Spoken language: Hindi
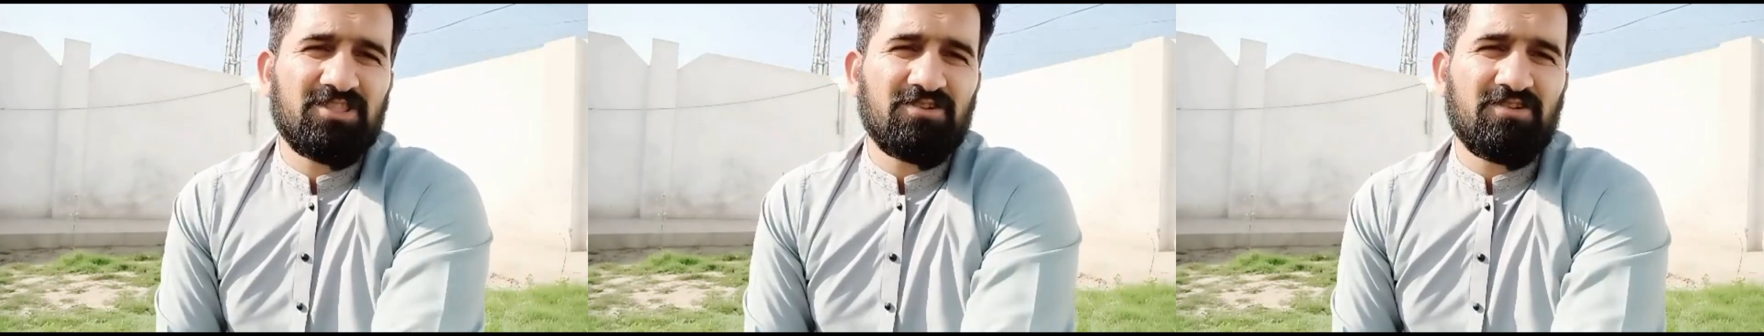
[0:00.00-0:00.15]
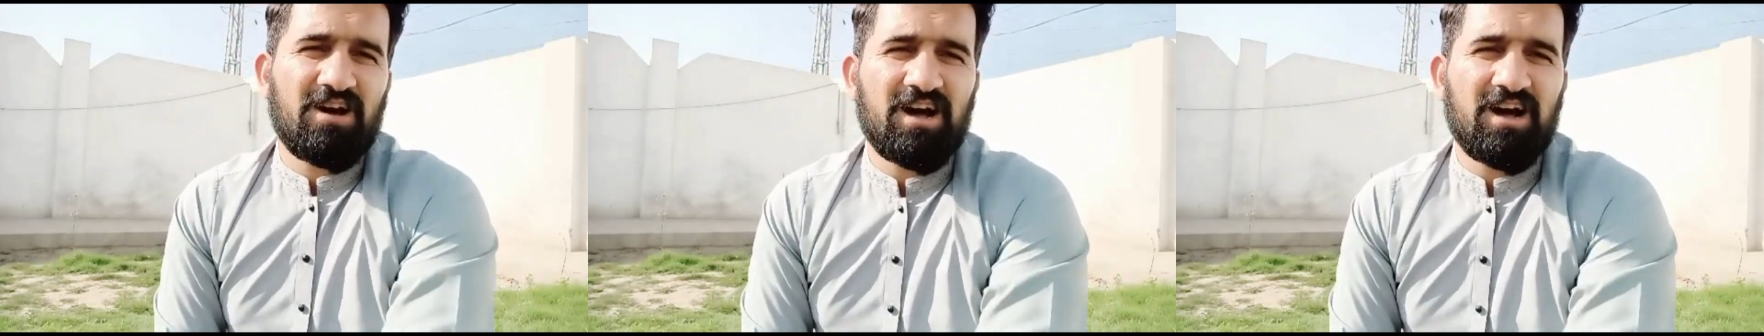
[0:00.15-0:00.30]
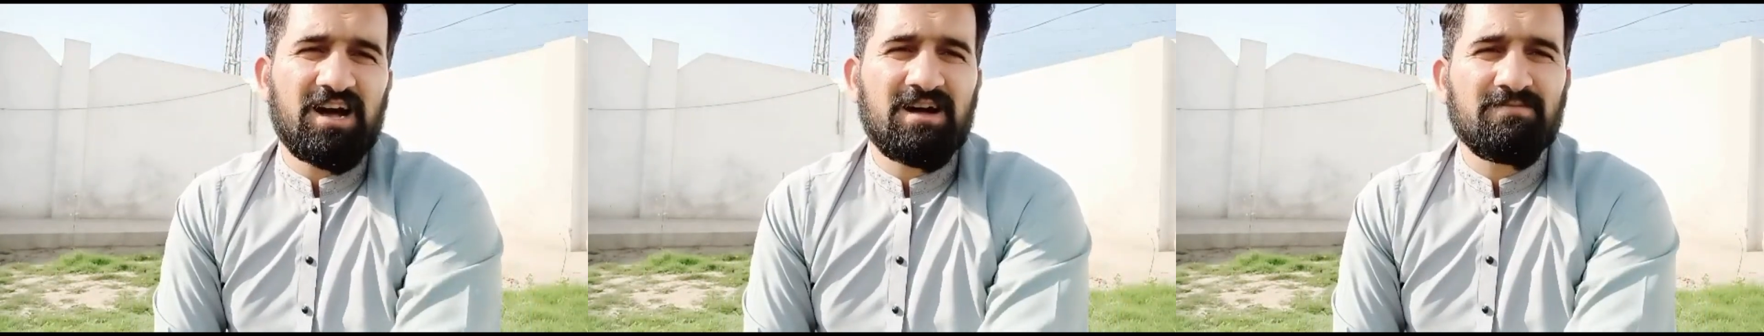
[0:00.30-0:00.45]

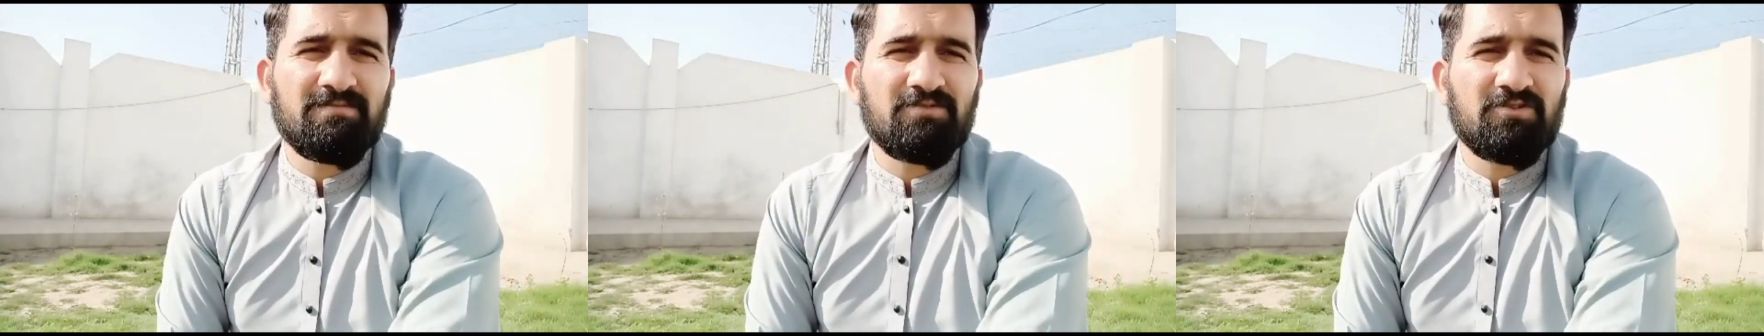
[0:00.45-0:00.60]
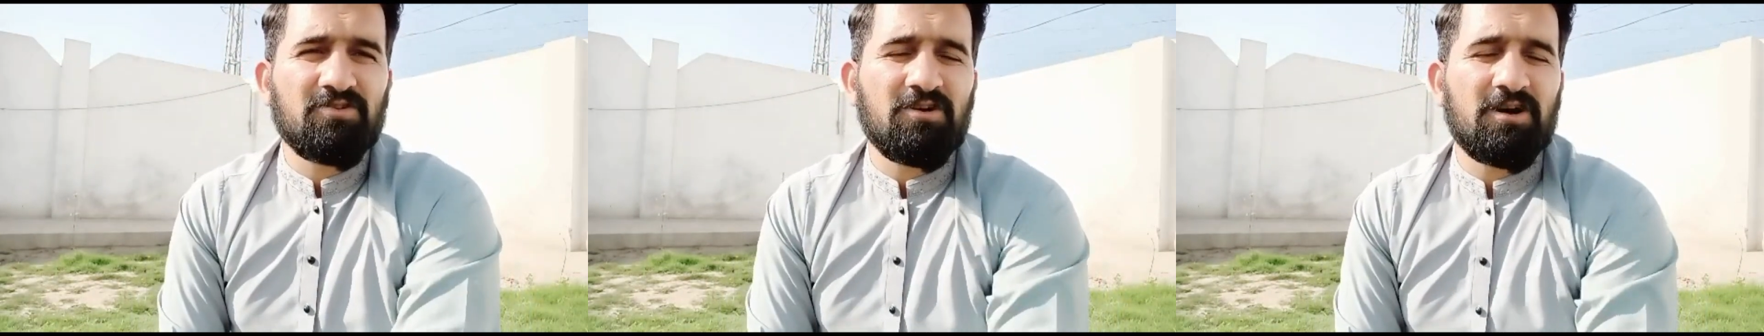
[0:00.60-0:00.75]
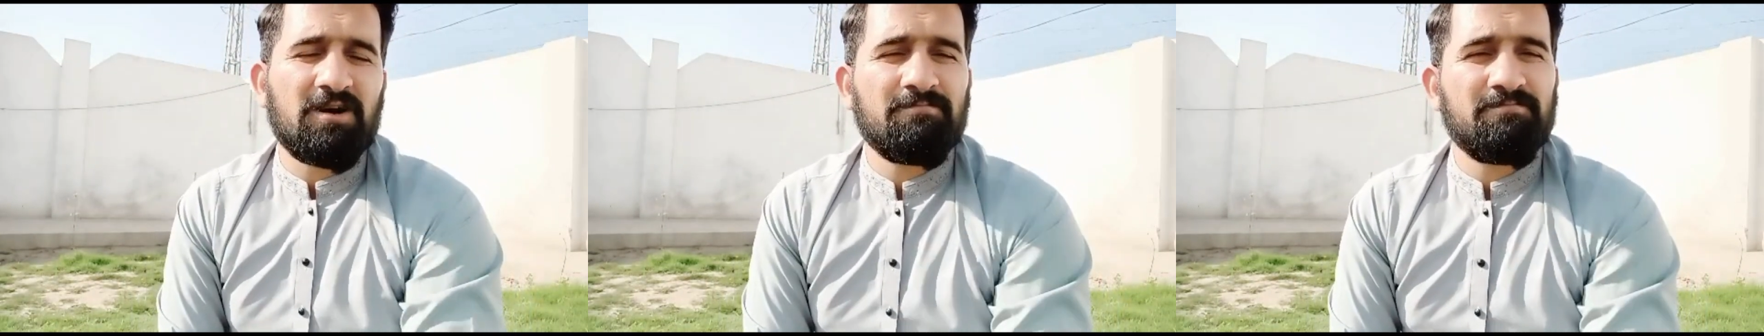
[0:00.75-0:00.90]
आपको
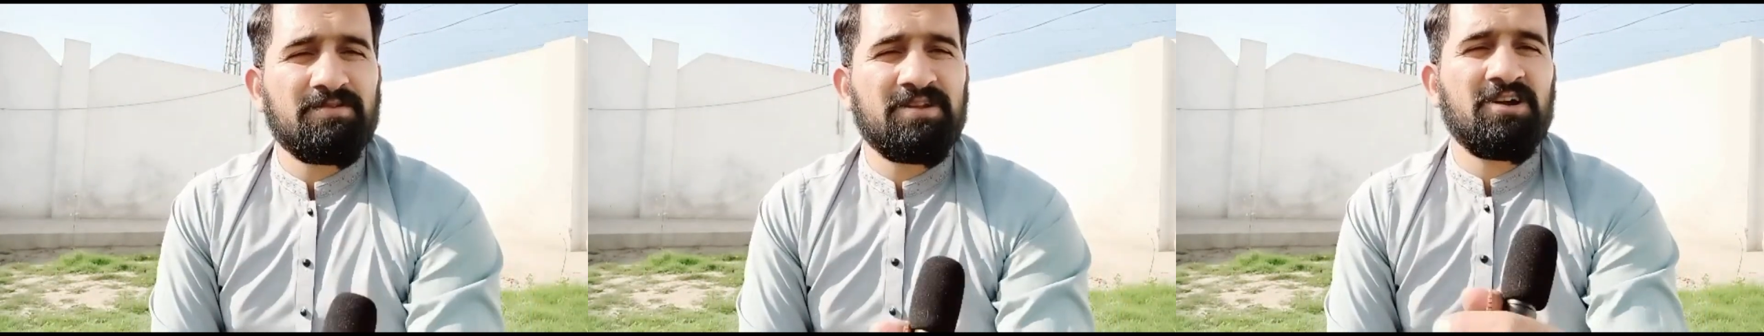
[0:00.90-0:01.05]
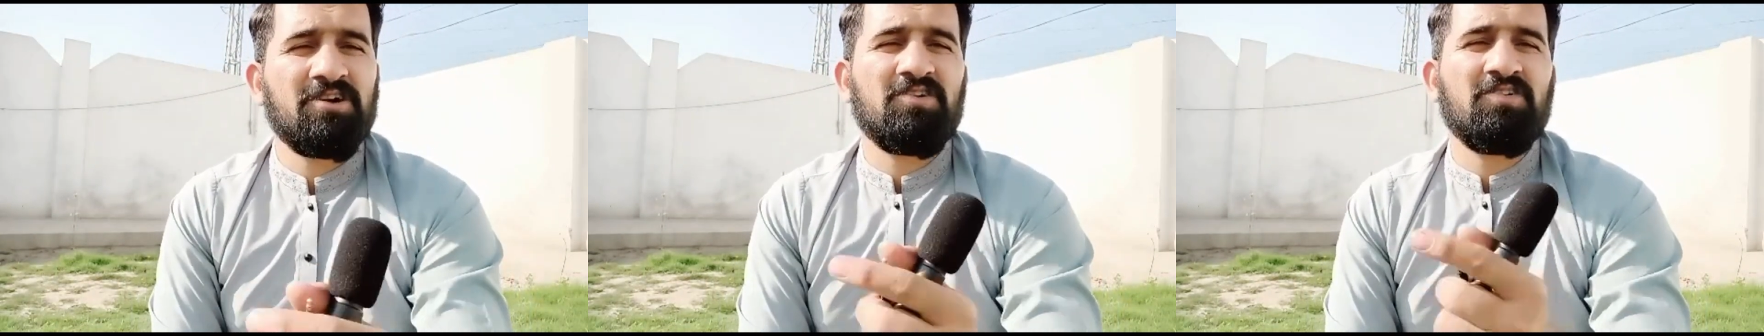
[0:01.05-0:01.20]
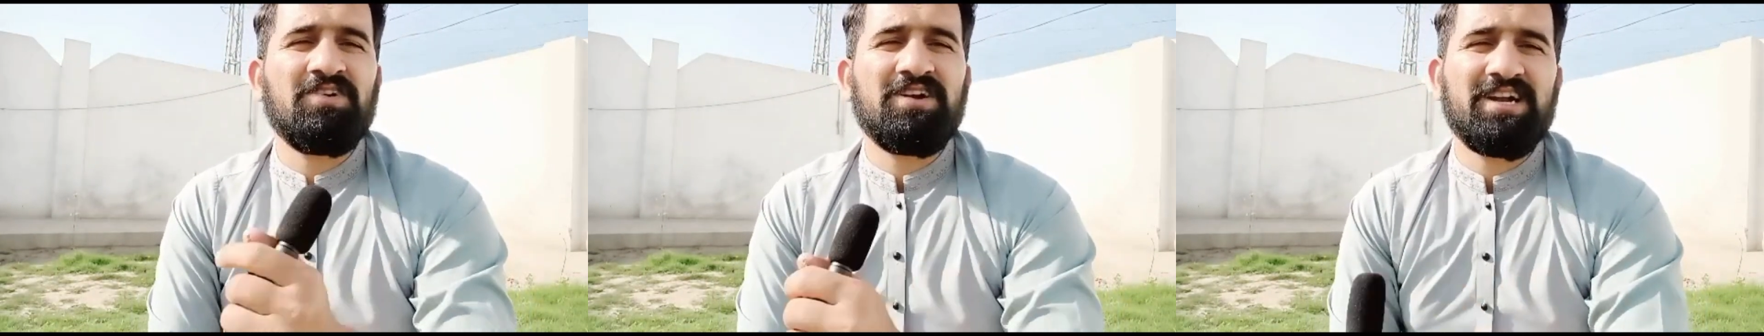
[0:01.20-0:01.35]
अपना
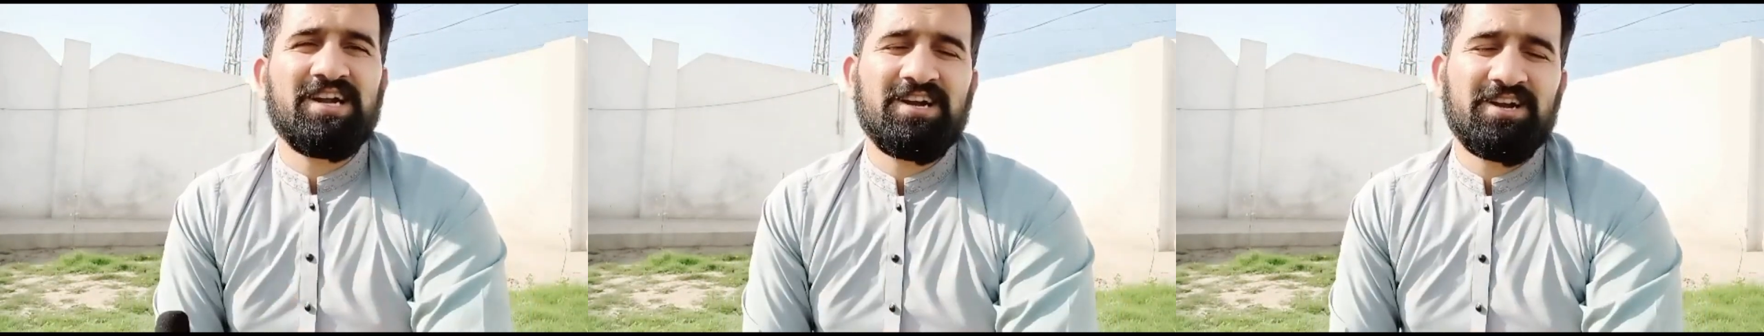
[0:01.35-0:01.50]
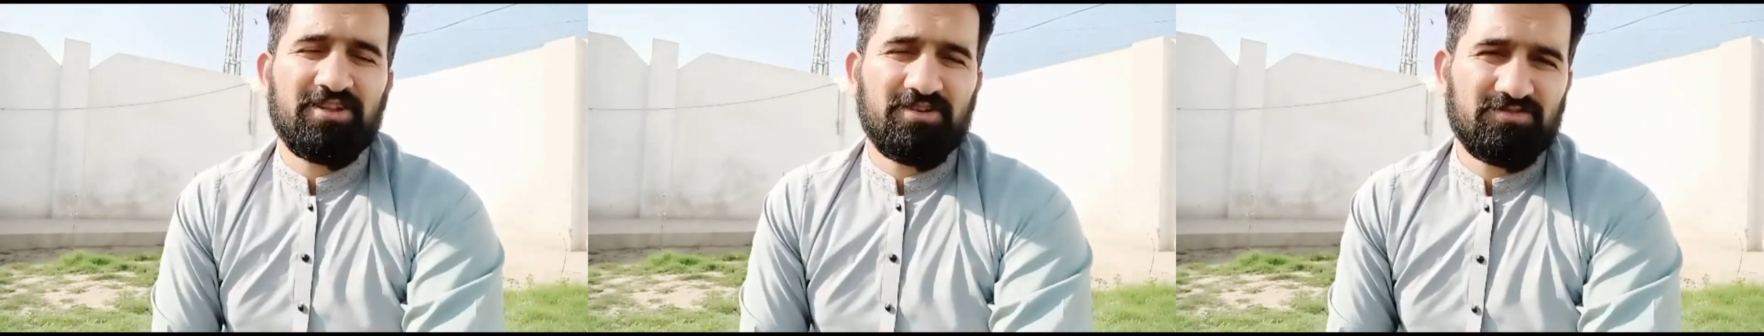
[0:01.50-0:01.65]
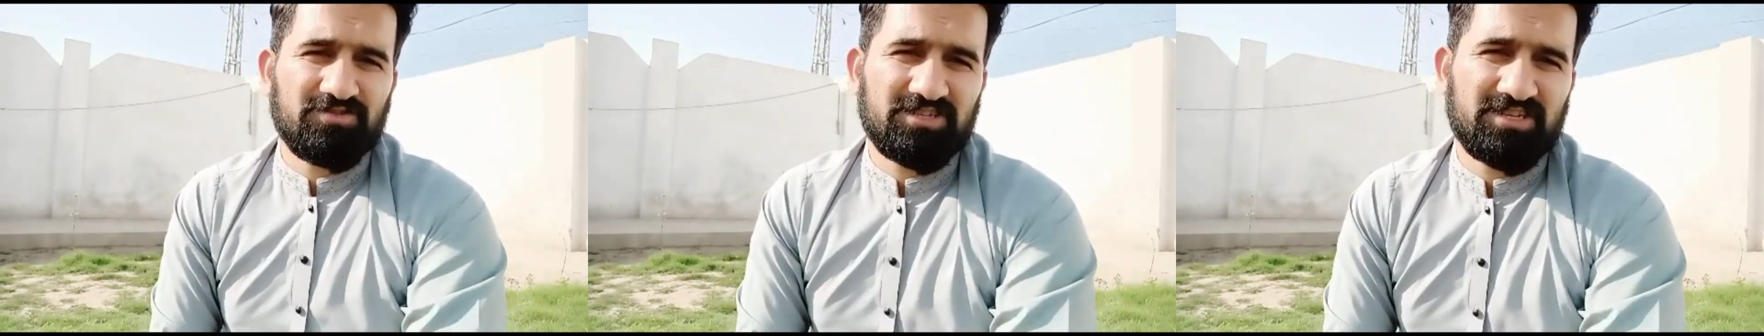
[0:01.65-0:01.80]
कंटेंट
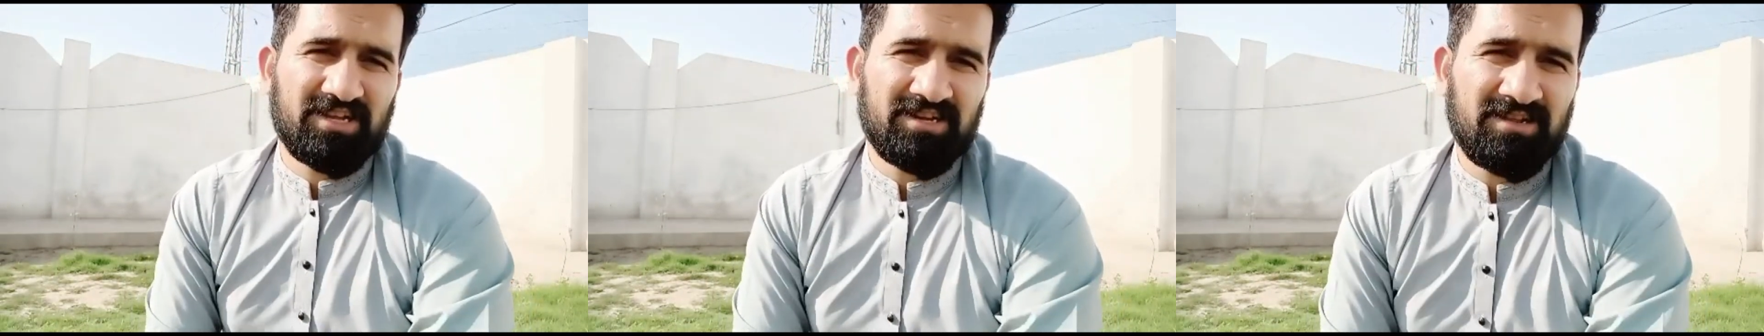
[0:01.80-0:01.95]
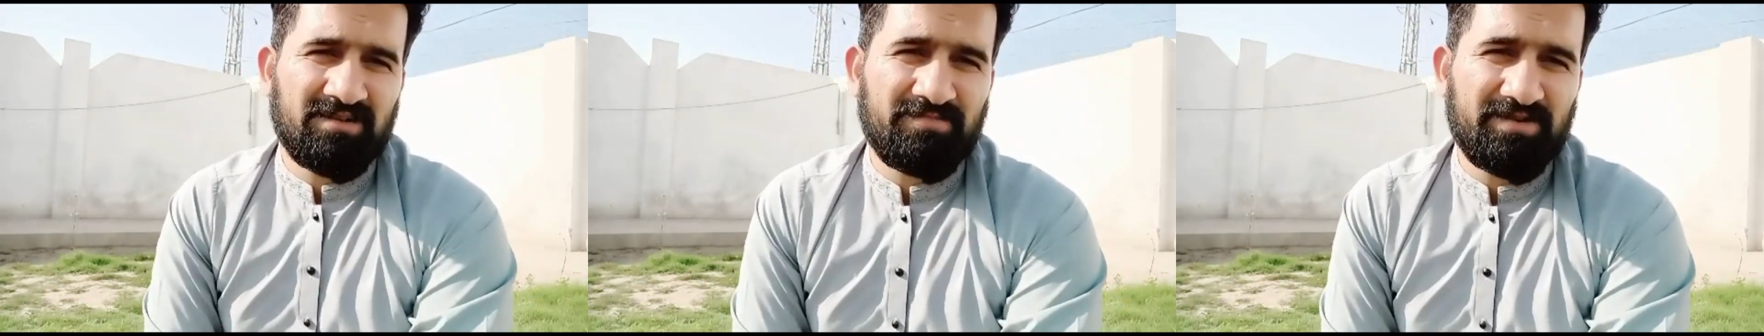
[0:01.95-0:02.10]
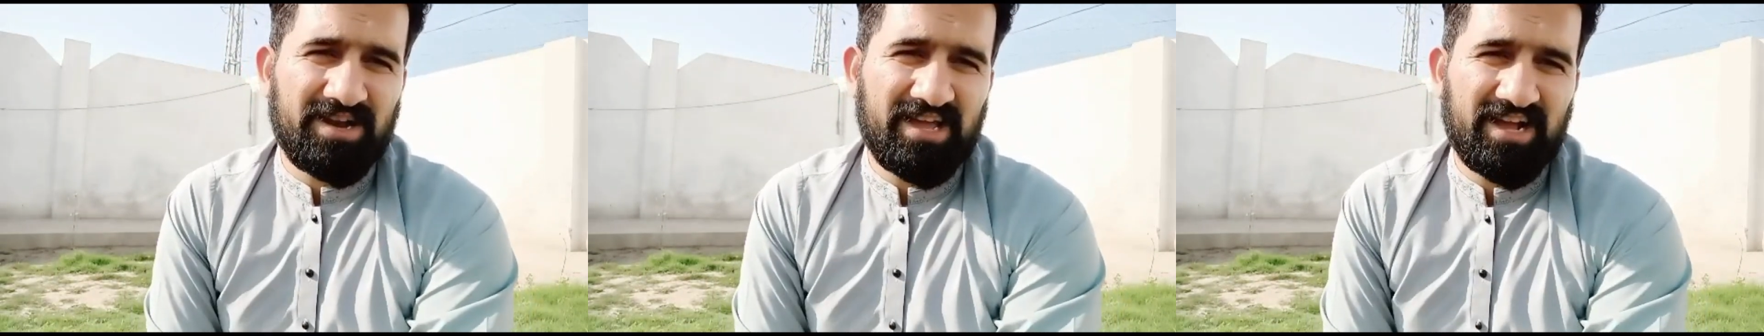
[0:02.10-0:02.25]
यूज़ करना
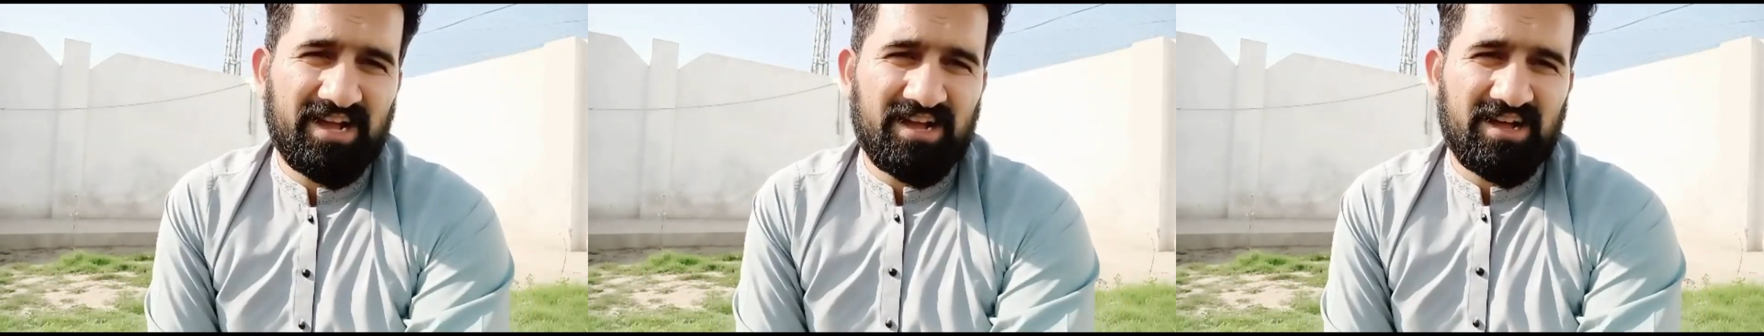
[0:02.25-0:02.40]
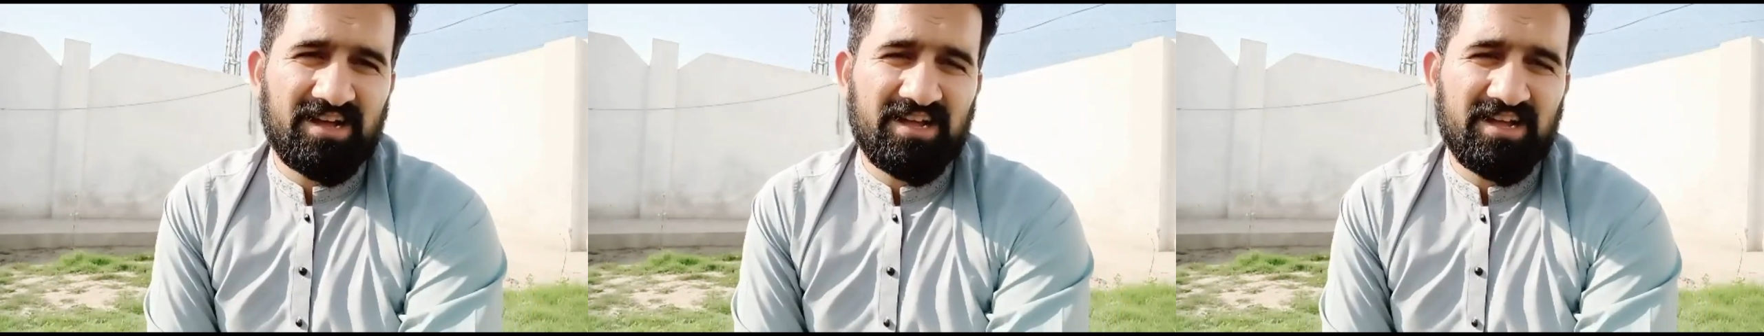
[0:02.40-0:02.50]
पड़ेगा